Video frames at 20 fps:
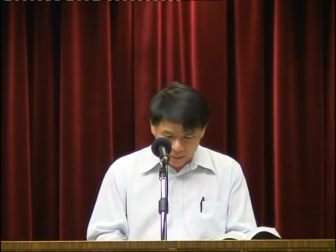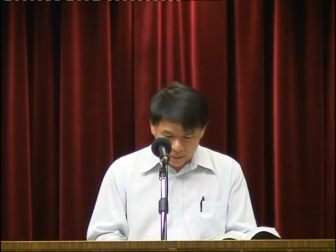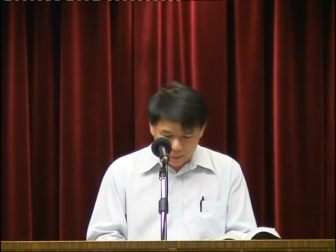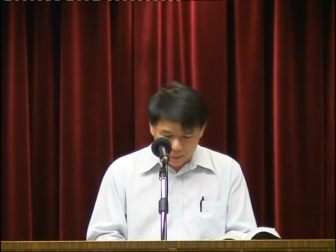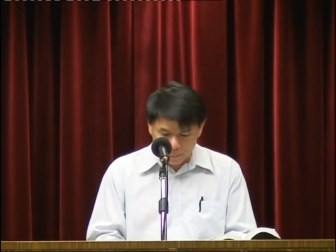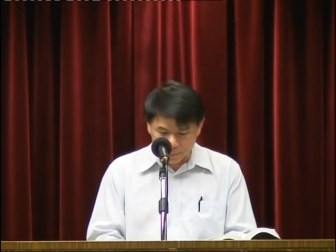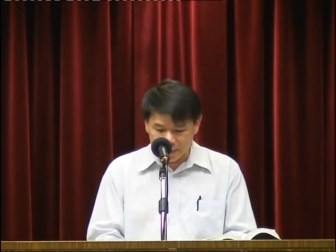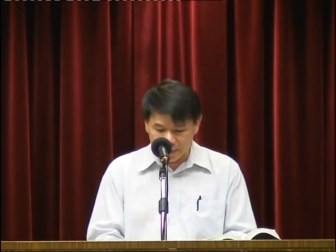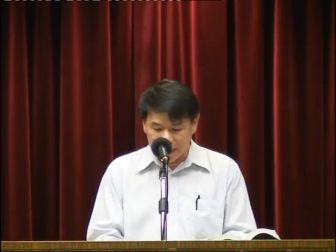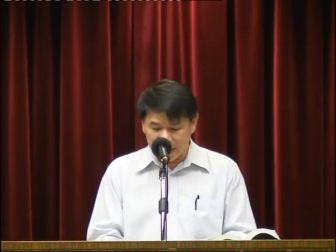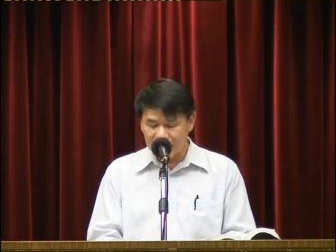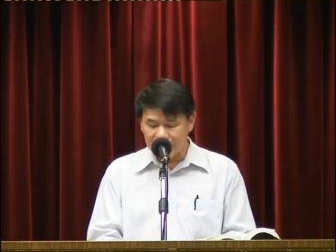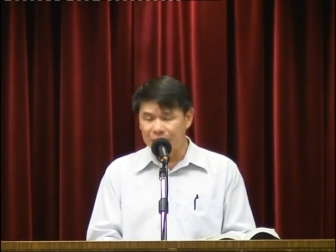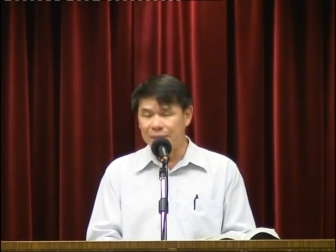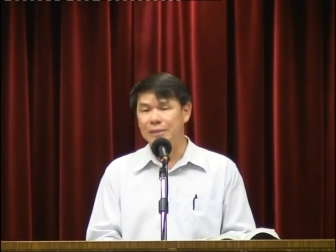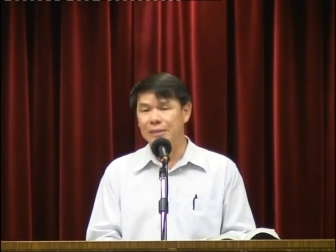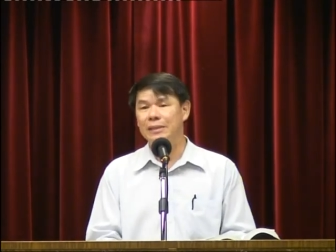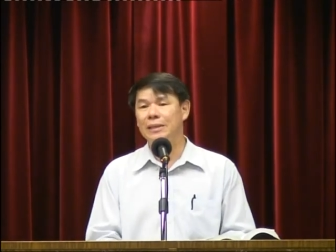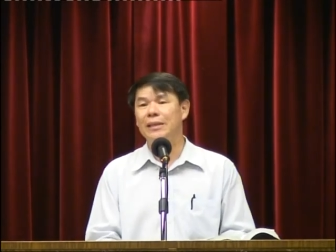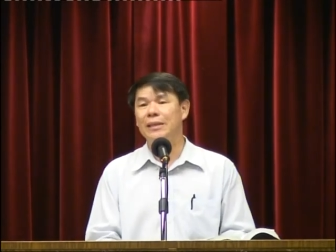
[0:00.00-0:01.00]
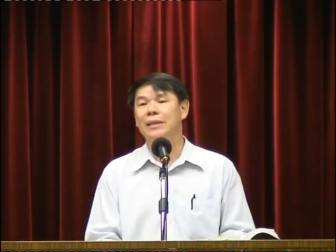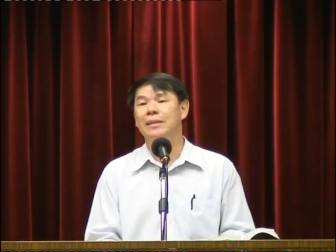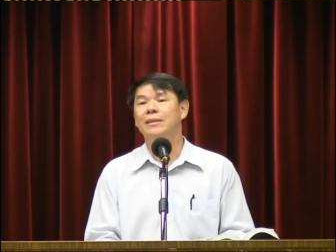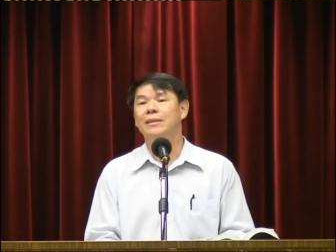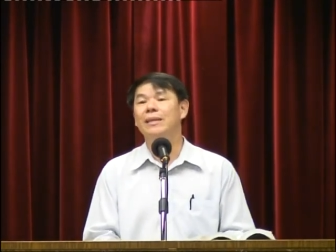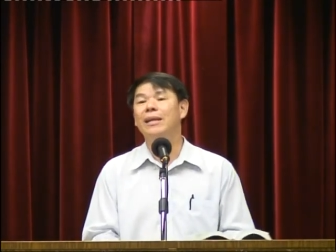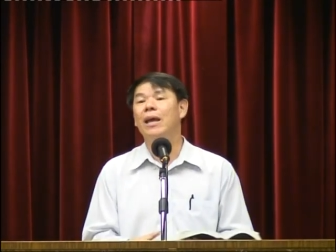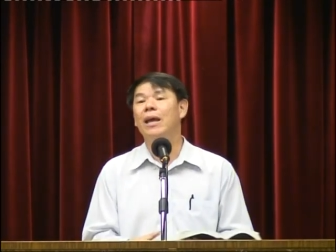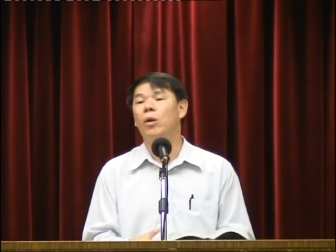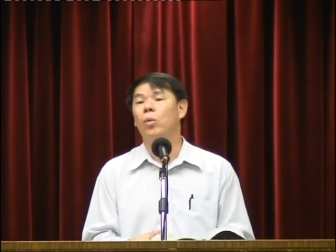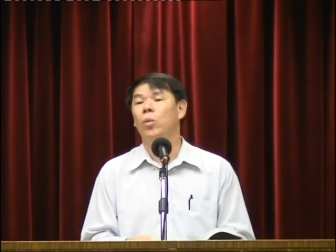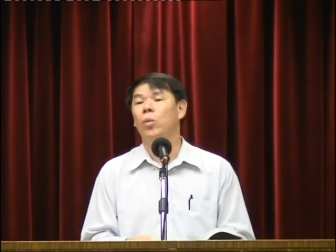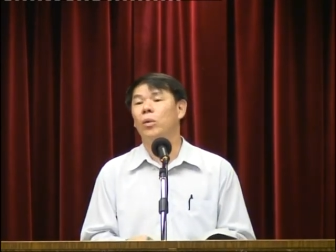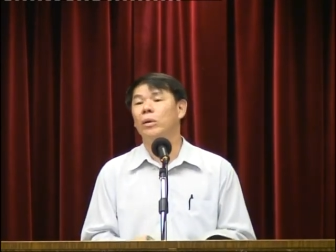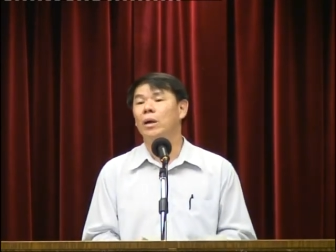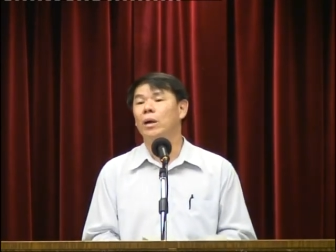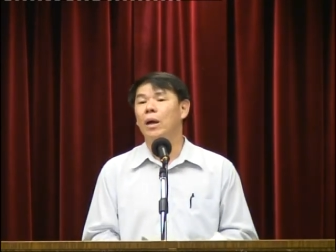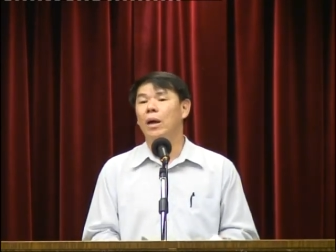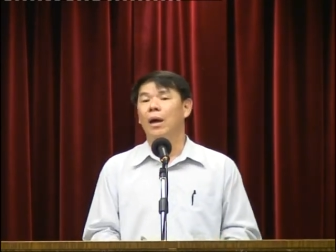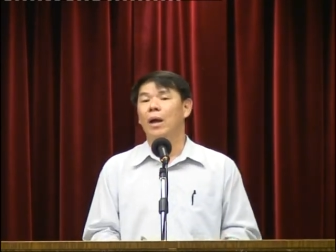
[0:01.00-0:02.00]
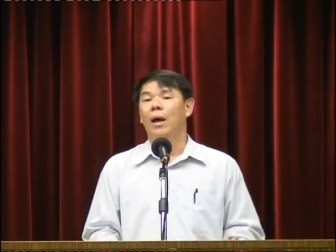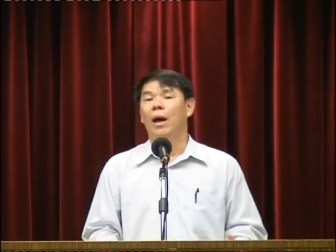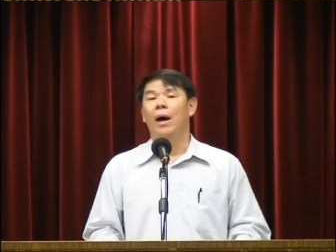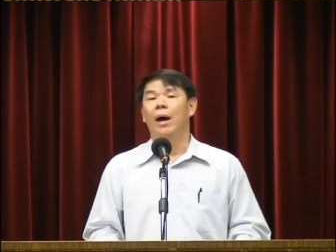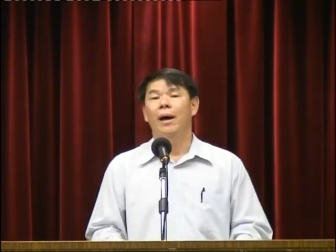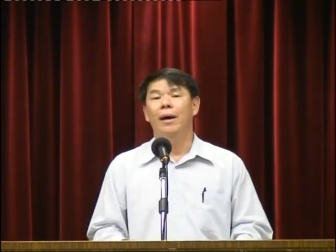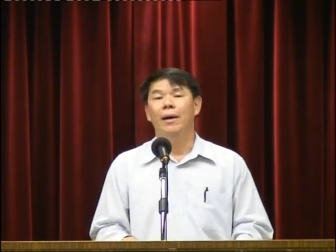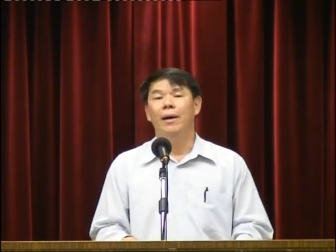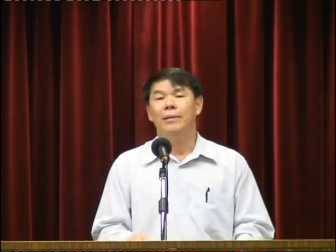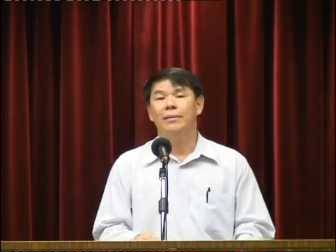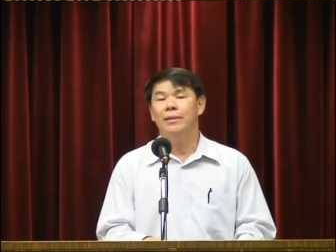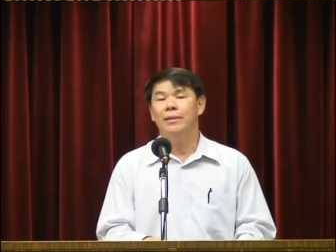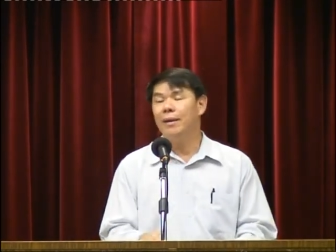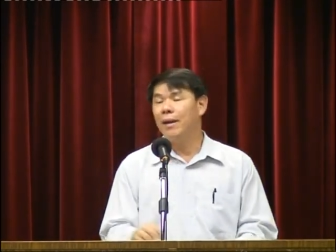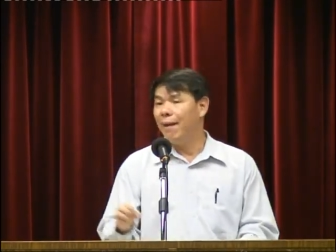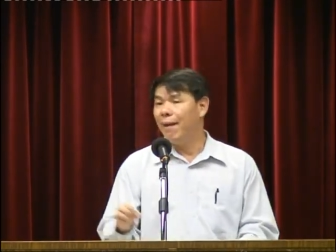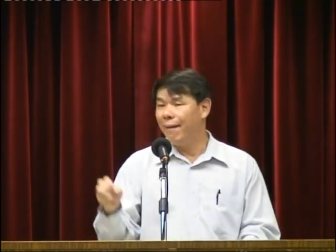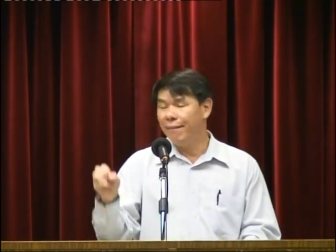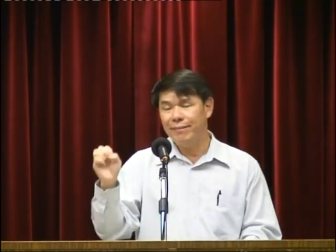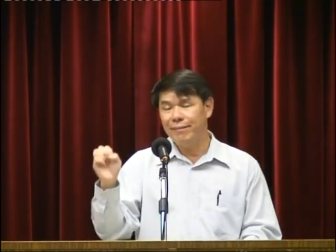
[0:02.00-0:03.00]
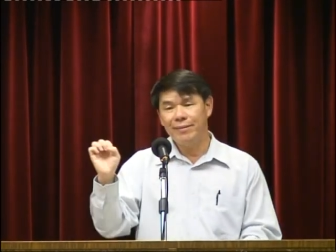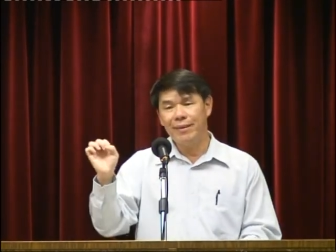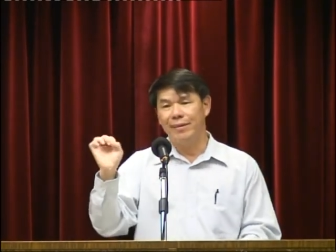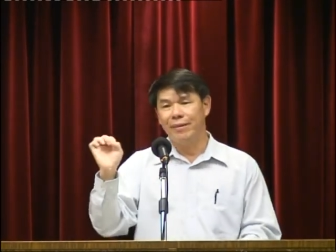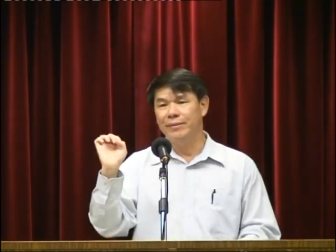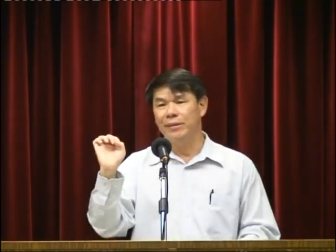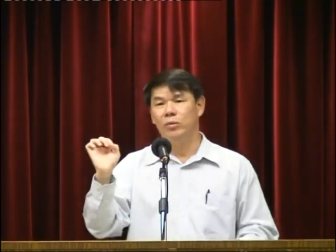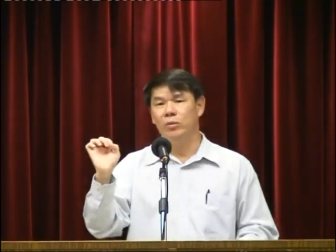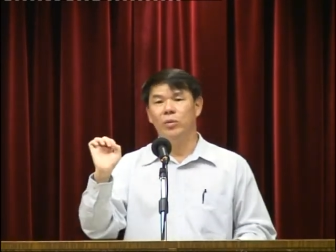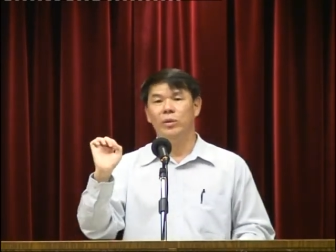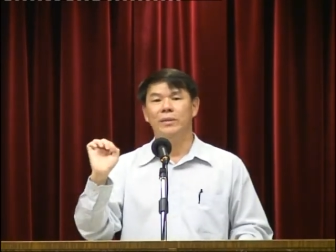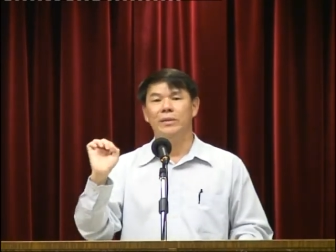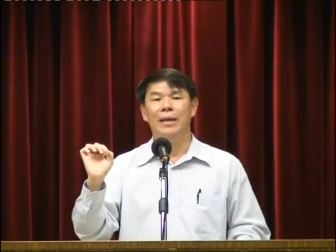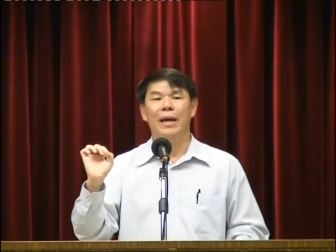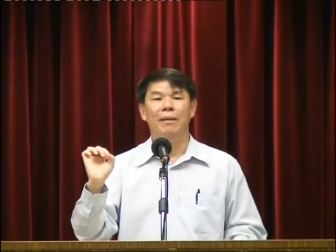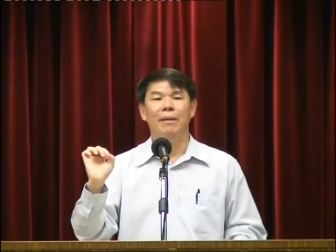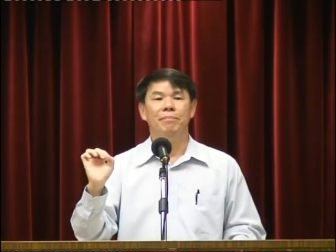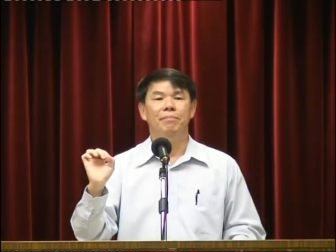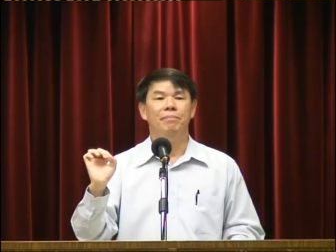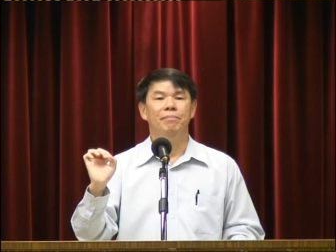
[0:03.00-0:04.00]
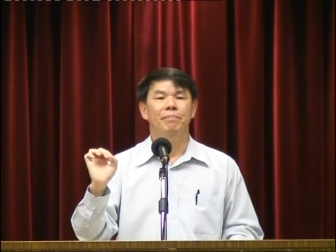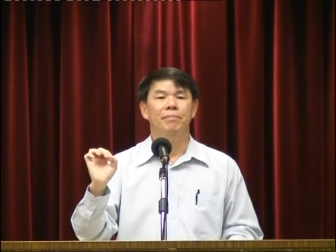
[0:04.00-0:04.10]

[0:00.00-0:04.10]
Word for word: 那么当时以色列国，呃，是一个很小的国家。